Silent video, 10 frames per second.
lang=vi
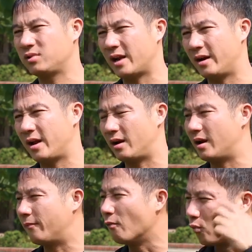để để
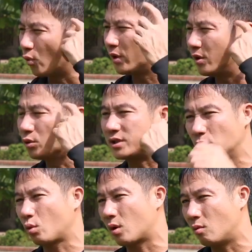để phục vụ cái ý đồ chiến
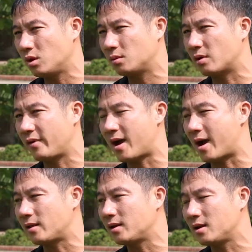thuật của ông. Bởi vì
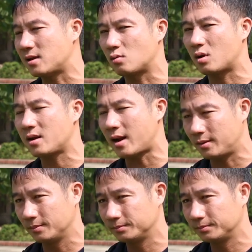Hải thích nghĩ chiến thuật rất nhanh.